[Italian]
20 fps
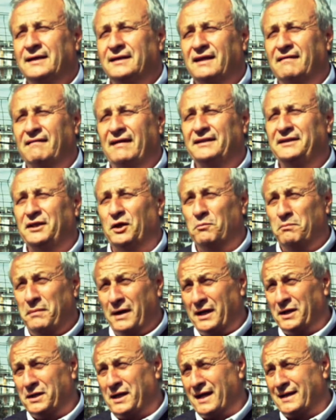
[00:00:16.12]
davanti, a un
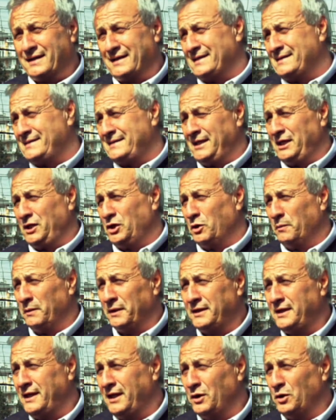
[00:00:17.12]
bar a Cassino
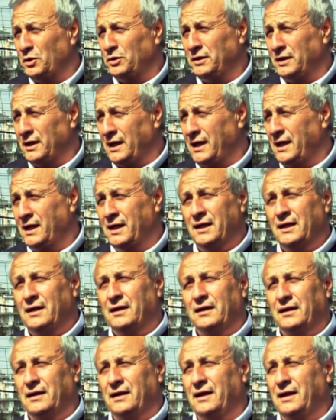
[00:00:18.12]
perché non,
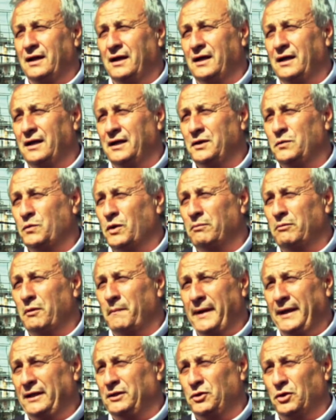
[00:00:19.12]
eh, in quel
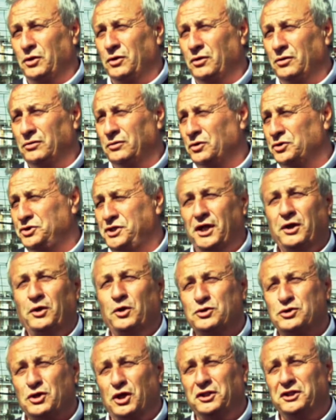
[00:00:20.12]
momento non, non
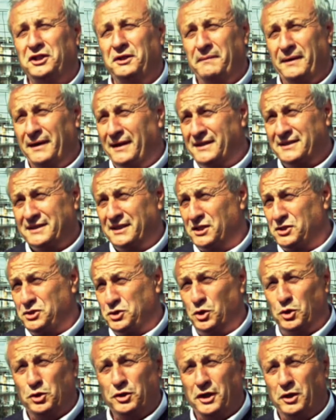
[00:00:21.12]
c'erano soldi per
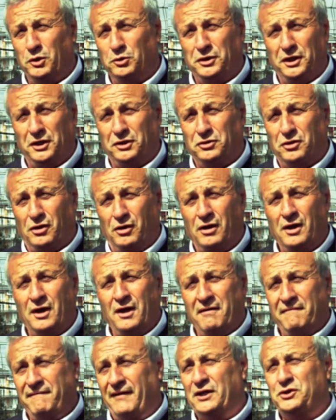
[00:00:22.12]
l'iscrizione. Io ho detto
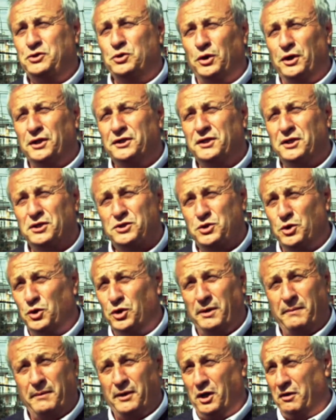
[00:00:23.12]
faccio
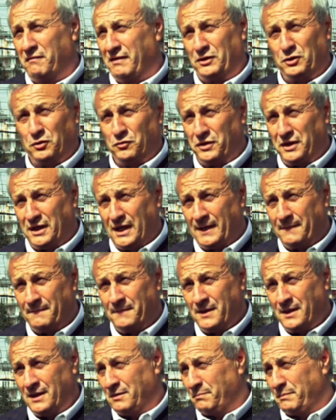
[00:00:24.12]
l'iscrizione però vado via
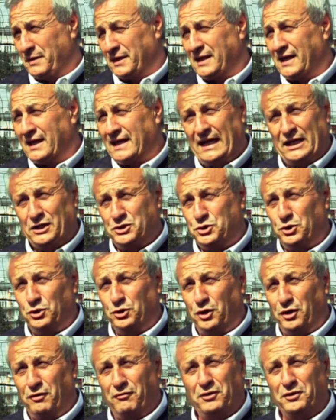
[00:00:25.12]
perché calcio
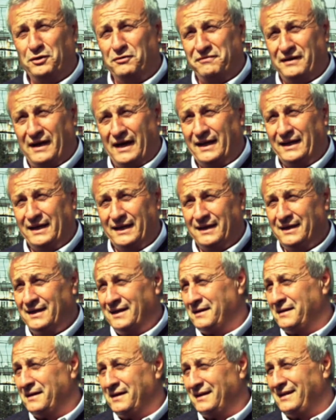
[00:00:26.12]
non lo voglio fare,
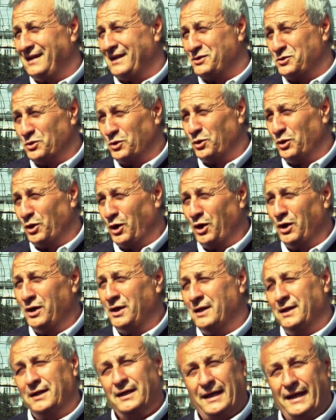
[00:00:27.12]
cioè, da solo
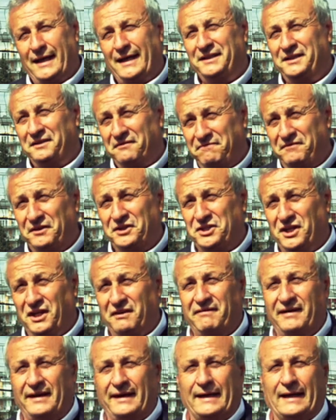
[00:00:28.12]
è difficile
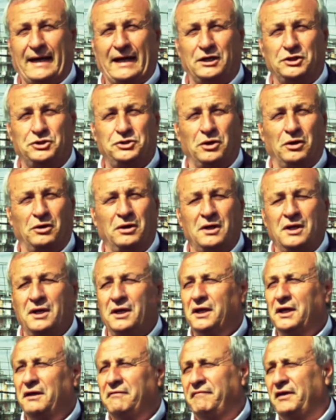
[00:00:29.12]
fare calcio.
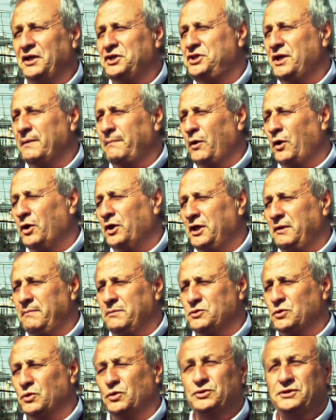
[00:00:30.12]
Invece poi mi
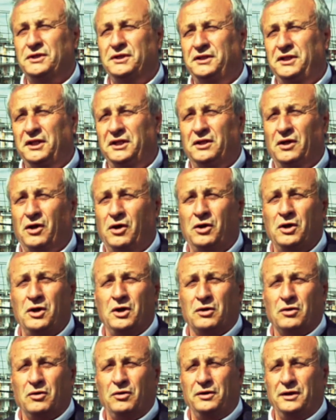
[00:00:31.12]
sono sentito
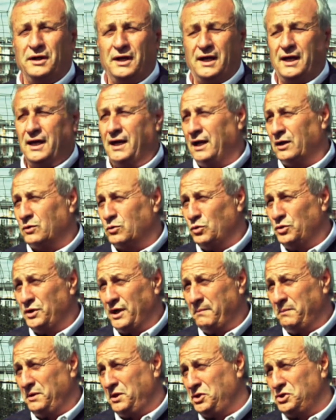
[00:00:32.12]
con eh, alcuni
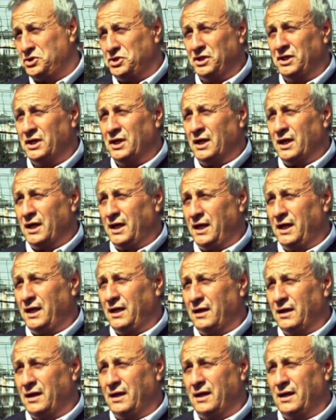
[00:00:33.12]
amici e
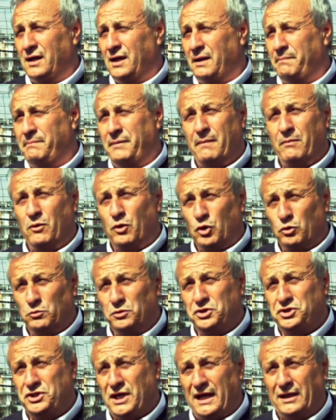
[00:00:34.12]
eh, abbiamo
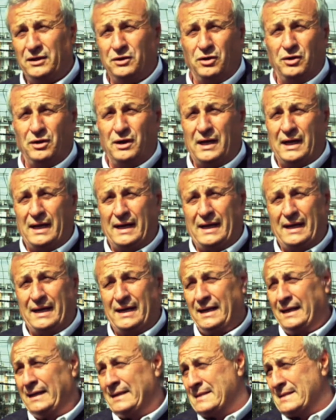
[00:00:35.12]
cominciato a,